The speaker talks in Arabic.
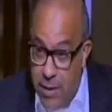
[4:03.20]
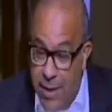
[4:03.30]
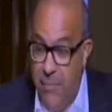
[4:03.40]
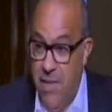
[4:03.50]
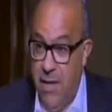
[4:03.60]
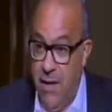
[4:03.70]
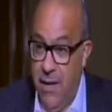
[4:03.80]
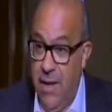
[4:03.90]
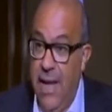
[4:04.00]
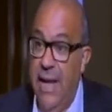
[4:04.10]
كبيرة
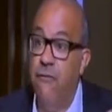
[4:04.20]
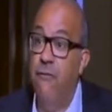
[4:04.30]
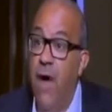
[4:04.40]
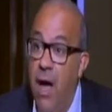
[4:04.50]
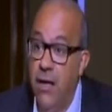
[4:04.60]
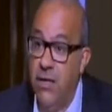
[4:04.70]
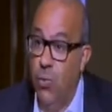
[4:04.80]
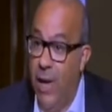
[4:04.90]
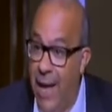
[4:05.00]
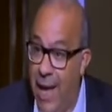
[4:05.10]
الفاقد
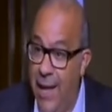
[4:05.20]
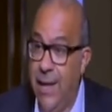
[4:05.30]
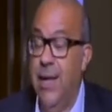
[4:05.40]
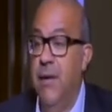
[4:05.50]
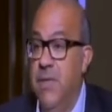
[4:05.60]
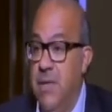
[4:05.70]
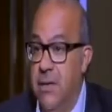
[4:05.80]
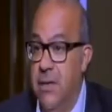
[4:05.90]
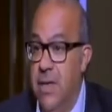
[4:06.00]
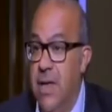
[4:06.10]
والهالك كبير
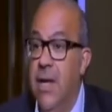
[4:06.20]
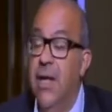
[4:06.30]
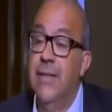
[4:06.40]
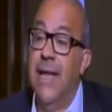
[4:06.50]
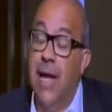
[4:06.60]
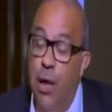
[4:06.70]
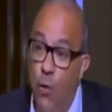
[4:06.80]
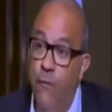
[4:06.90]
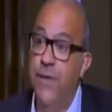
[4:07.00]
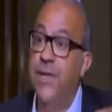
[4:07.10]

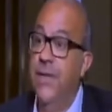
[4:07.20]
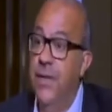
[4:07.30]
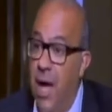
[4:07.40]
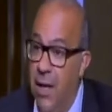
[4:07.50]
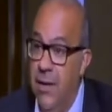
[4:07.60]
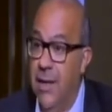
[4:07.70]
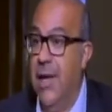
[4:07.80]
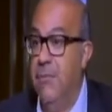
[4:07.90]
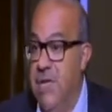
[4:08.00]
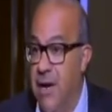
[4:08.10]
تكلفة النقل
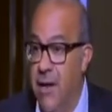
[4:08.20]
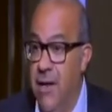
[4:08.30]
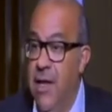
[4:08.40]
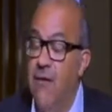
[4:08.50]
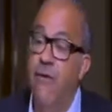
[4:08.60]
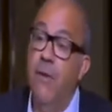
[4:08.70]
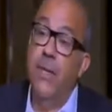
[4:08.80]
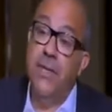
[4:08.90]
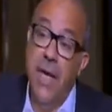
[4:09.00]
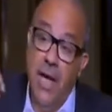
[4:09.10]
كبيرة طبعا.
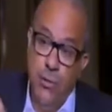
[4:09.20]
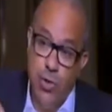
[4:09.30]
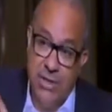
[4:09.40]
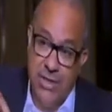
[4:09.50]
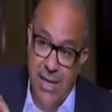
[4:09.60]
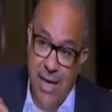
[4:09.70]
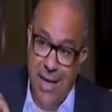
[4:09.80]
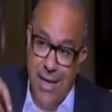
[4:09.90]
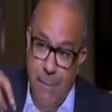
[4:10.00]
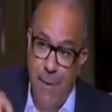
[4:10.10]
فالمنطقة اللوجستية
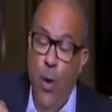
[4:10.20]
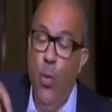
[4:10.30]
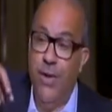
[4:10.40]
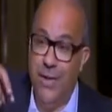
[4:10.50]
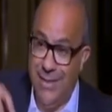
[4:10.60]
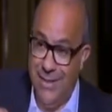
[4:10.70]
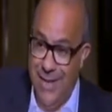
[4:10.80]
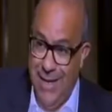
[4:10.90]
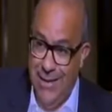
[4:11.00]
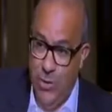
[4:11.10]
هي محور
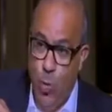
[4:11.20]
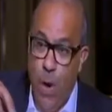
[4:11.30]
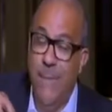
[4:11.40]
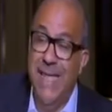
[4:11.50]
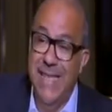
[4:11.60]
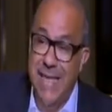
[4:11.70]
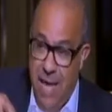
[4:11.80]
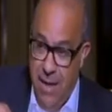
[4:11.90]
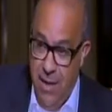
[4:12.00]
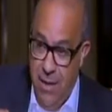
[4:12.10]
ارتكاز
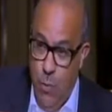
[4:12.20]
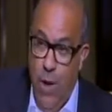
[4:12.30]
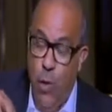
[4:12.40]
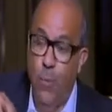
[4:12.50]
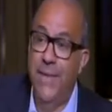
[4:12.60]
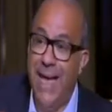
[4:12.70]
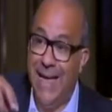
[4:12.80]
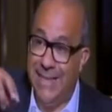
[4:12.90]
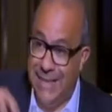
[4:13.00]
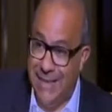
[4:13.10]
وبنية ولبنه
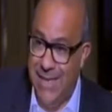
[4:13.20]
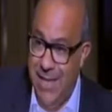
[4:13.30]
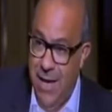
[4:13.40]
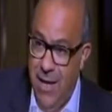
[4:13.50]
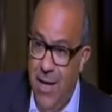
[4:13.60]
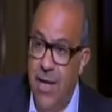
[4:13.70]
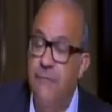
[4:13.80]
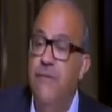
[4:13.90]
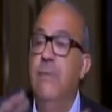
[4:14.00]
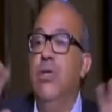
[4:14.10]
اساسيه
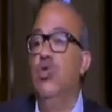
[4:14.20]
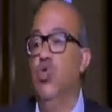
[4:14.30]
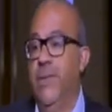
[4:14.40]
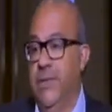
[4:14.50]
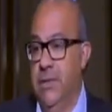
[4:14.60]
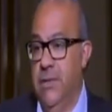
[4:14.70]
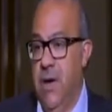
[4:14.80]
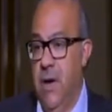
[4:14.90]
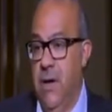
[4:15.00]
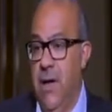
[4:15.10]
في منظومه
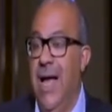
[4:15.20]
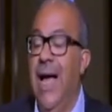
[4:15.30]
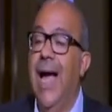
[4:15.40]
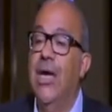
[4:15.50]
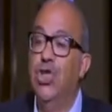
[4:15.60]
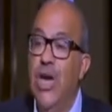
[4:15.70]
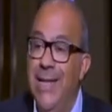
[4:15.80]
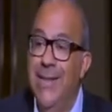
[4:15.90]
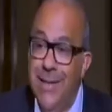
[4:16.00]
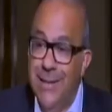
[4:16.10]
التجاره مم.
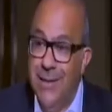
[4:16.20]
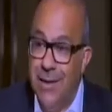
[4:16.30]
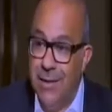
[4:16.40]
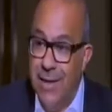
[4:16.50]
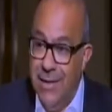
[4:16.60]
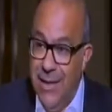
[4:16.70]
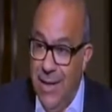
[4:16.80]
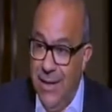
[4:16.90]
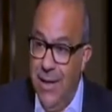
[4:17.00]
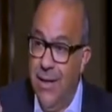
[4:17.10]
عشان نقدر ان
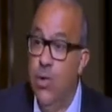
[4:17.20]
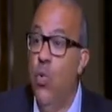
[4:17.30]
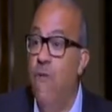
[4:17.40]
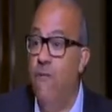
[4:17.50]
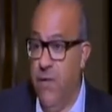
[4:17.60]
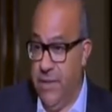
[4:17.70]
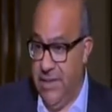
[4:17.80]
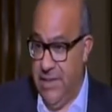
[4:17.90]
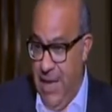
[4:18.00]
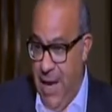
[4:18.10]
احنا نوفر
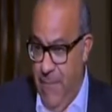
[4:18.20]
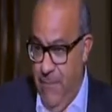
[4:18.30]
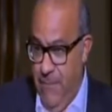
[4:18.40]
السلعه